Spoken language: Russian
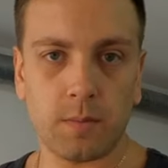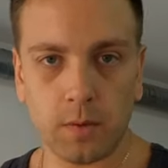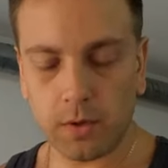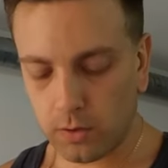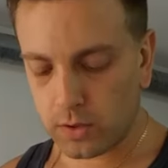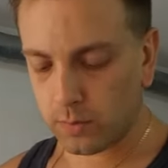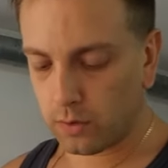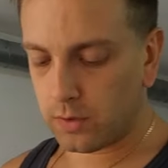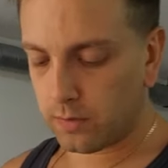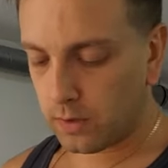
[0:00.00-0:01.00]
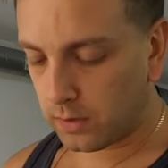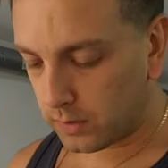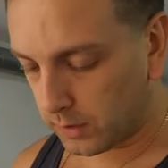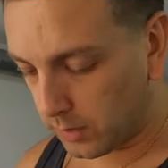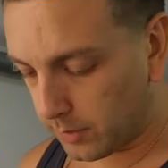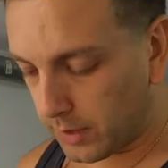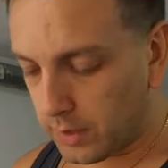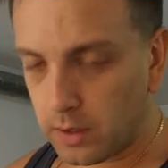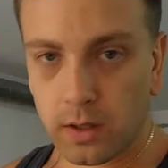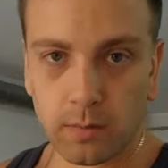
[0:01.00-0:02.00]
мне Молоси мультивар на
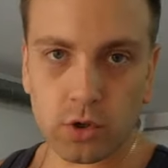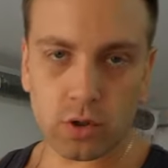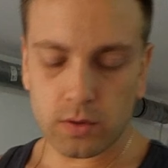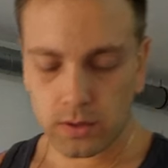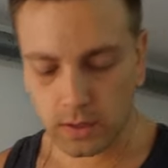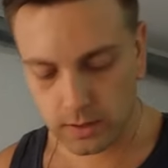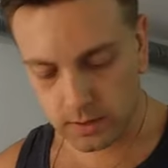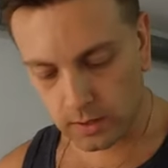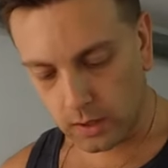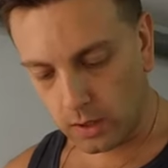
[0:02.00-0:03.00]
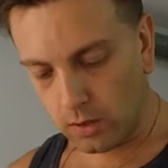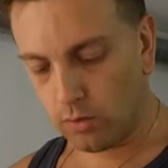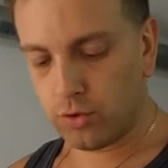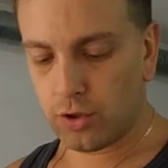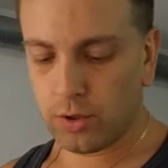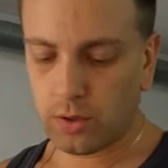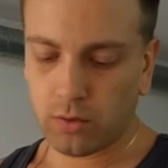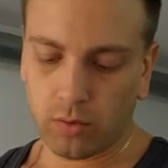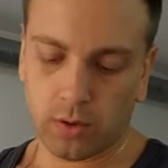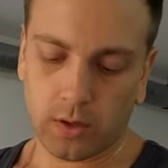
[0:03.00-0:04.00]
Марине, тем, что здесь очень
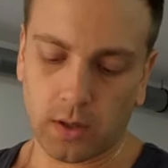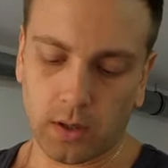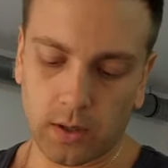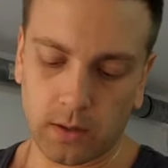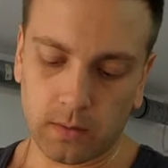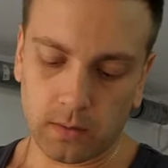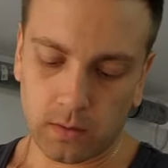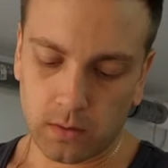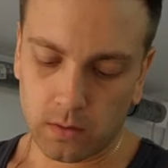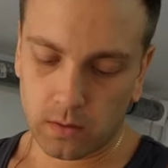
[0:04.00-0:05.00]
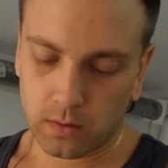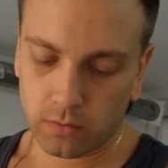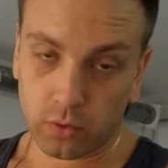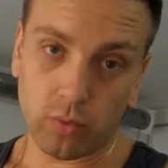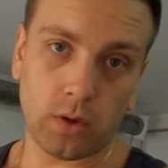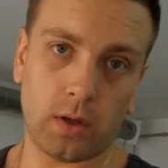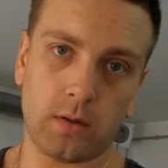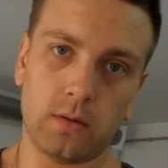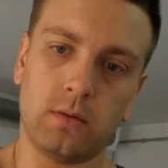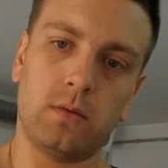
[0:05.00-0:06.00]
тоненькая втулка.
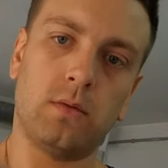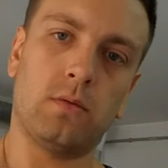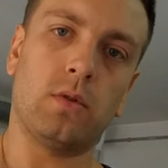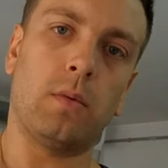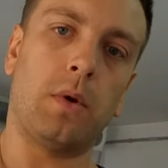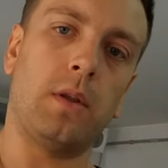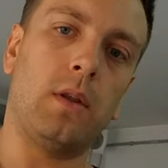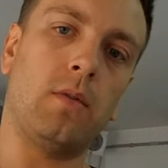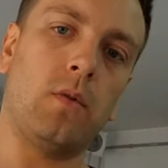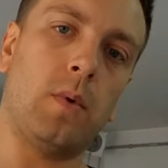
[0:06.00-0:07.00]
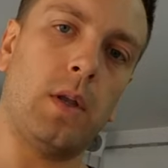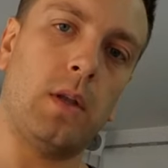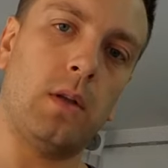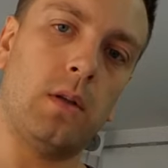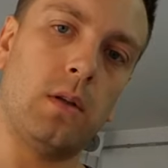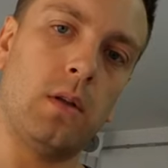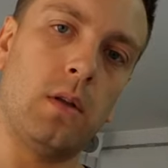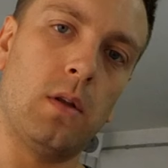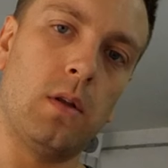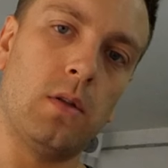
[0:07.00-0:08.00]
Вот обратите внимание,
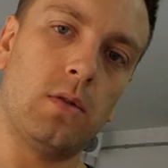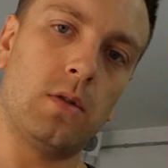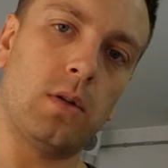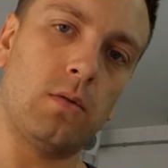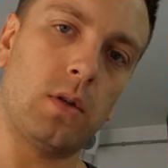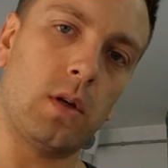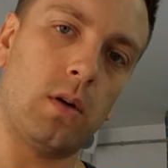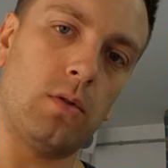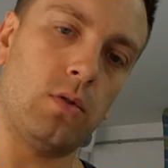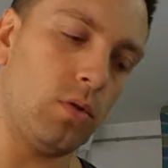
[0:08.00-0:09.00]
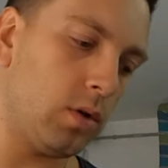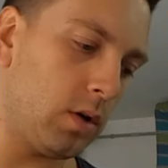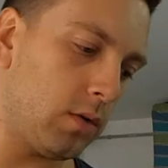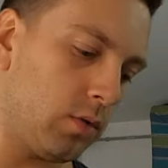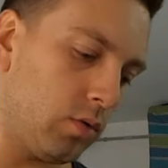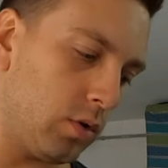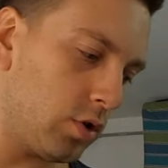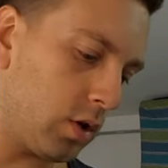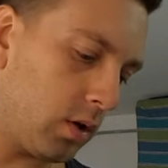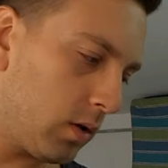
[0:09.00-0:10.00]
снова такая вот тоненькая
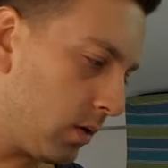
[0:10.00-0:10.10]
втулочка.